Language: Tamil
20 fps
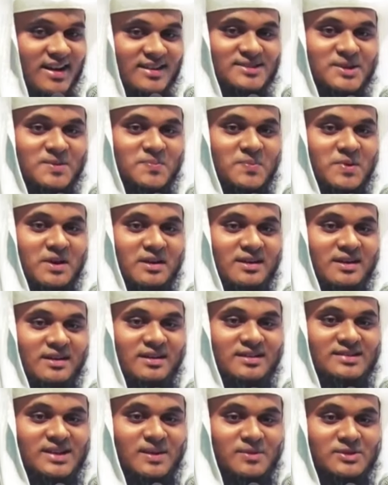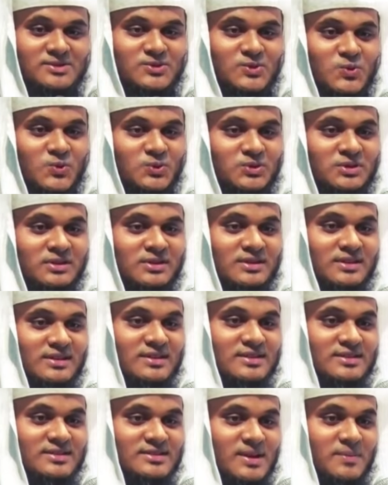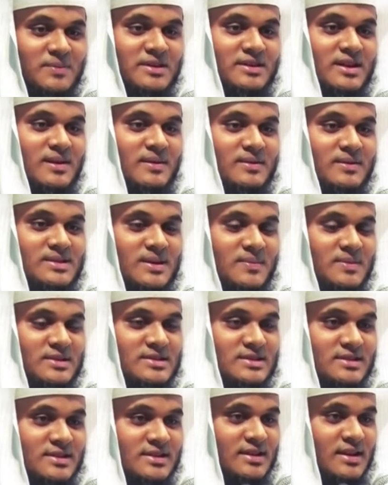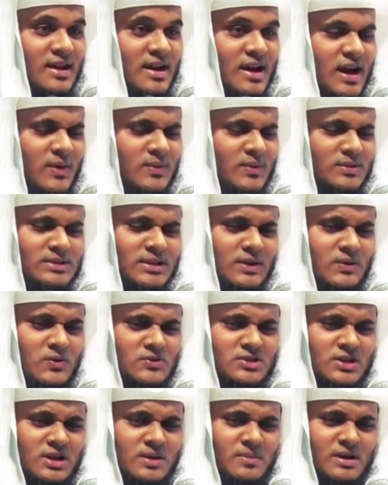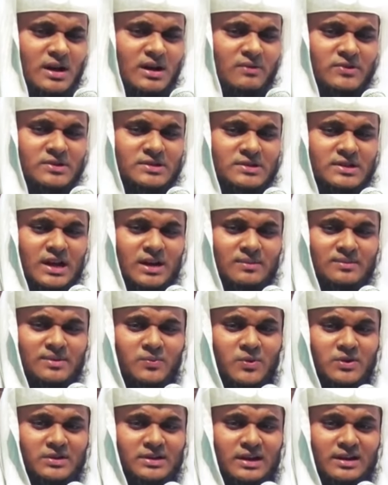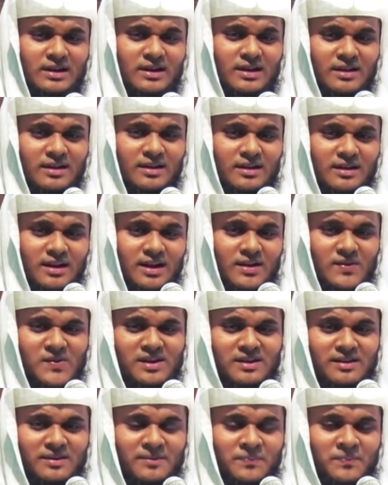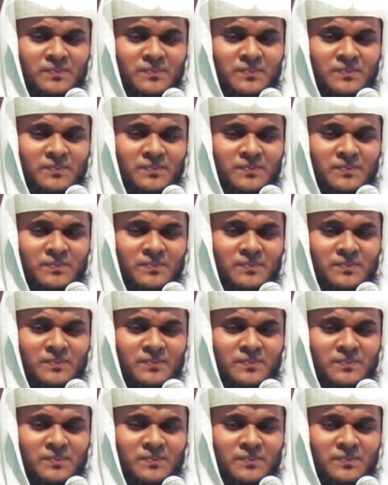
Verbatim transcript: கஷ்டப்பட்டு சமைச்சு கொடுத்துட்டு சமைக்க சமைச்சிட்டு அவசர அவசரமாக ஆஃபீஸ் கிளம்பி போயிட்டாரு கணவன்